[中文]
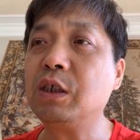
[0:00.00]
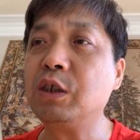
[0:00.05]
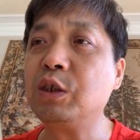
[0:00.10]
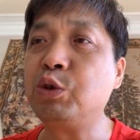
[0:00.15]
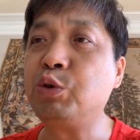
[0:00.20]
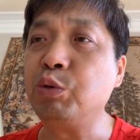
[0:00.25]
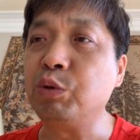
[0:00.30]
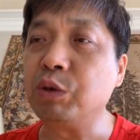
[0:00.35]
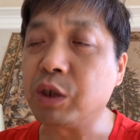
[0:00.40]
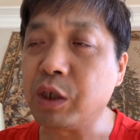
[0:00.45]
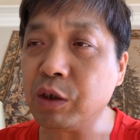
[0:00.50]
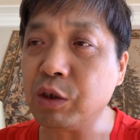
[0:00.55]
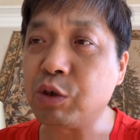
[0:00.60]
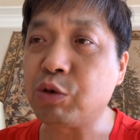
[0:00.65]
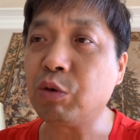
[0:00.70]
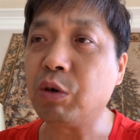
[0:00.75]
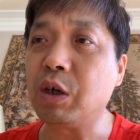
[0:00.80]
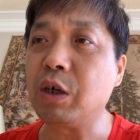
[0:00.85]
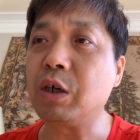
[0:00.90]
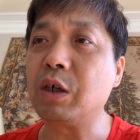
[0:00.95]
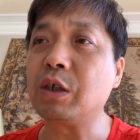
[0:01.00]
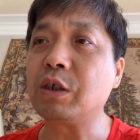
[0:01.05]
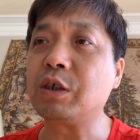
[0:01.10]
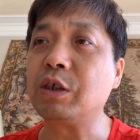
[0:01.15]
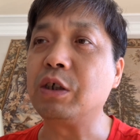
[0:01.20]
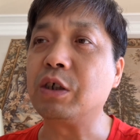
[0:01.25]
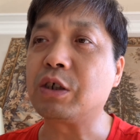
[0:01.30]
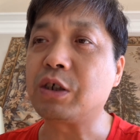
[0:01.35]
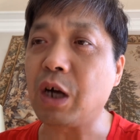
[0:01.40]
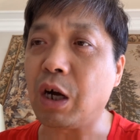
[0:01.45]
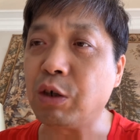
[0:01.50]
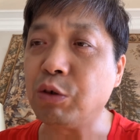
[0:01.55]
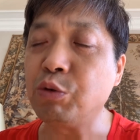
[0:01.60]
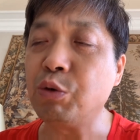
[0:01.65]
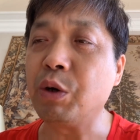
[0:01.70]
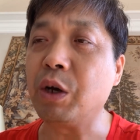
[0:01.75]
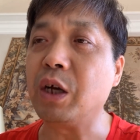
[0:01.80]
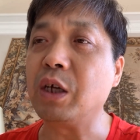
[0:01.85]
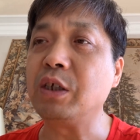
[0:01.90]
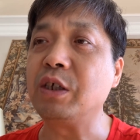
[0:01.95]
据听说是张
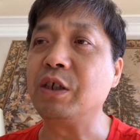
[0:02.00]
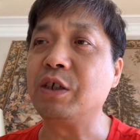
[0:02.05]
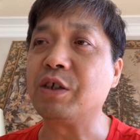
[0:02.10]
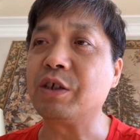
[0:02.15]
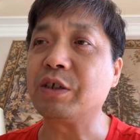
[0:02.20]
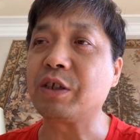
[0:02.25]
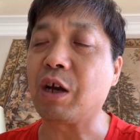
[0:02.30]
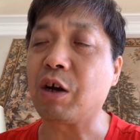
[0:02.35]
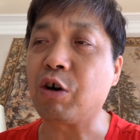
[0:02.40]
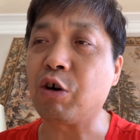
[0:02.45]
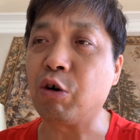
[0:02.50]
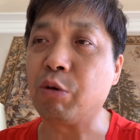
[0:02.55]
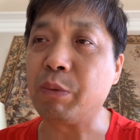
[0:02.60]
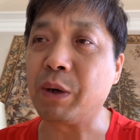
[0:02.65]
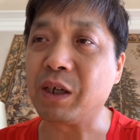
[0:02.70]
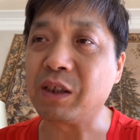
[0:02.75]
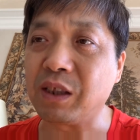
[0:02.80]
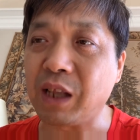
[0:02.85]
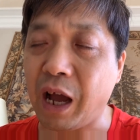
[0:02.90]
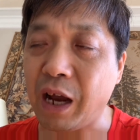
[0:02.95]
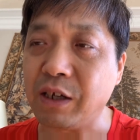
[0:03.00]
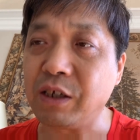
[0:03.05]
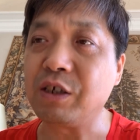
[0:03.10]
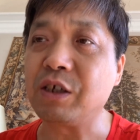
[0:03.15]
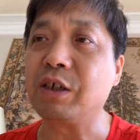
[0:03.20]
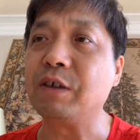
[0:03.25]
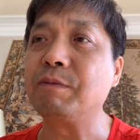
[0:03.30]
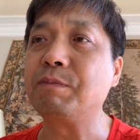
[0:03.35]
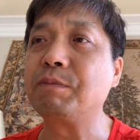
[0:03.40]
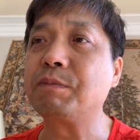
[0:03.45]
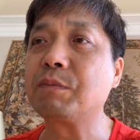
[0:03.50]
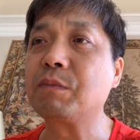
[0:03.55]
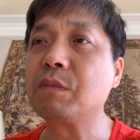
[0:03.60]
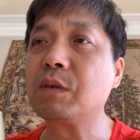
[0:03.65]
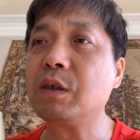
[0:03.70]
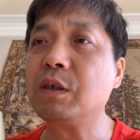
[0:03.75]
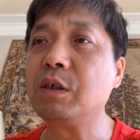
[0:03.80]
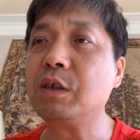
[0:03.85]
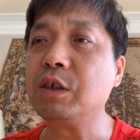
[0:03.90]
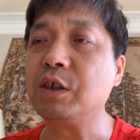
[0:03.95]
越一直在后边拦着，
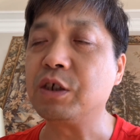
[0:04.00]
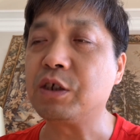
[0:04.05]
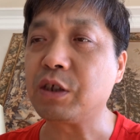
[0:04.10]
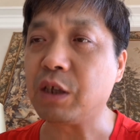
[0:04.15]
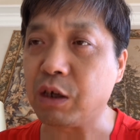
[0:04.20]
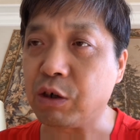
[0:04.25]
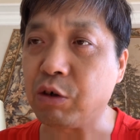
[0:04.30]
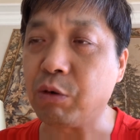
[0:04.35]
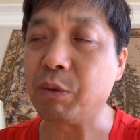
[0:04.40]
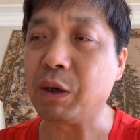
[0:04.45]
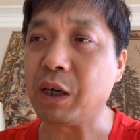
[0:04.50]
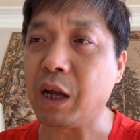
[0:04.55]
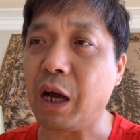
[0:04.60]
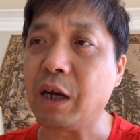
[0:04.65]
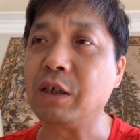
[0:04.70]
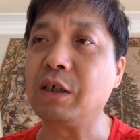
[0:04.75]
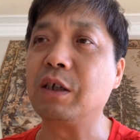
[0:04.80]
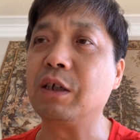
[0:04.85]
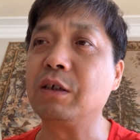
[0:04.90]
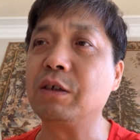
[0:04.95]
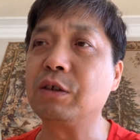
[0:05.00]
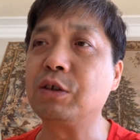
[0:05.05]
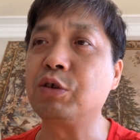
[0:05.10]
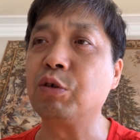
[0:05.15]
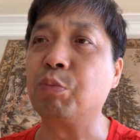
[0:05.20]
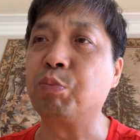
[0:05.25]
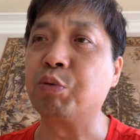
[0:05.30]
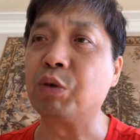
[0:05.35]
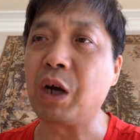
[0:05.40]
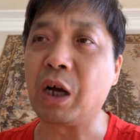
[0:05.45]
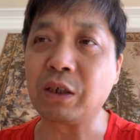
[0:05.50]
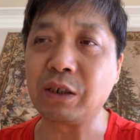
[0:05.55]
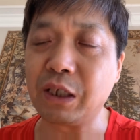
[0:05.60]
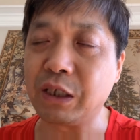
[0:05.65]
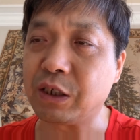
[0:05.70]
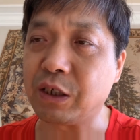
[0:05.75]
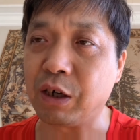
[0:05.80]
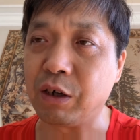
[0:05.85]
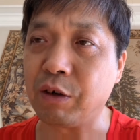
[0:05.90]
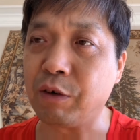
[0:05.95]
一直在后边拦着，就不让这
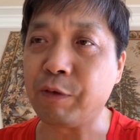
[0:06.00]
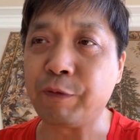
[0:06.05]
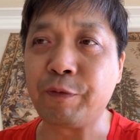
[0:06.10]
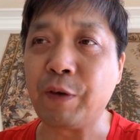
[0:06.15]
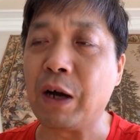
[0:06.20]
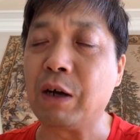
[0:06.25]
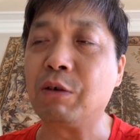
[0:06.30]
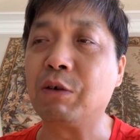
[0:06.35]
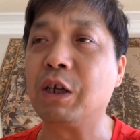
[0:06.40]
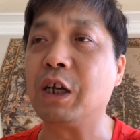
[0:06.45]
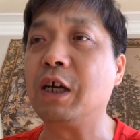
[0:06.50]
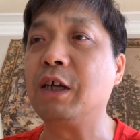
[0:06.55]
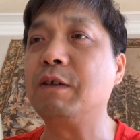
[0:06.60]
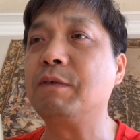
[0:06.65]
事儿翻过来。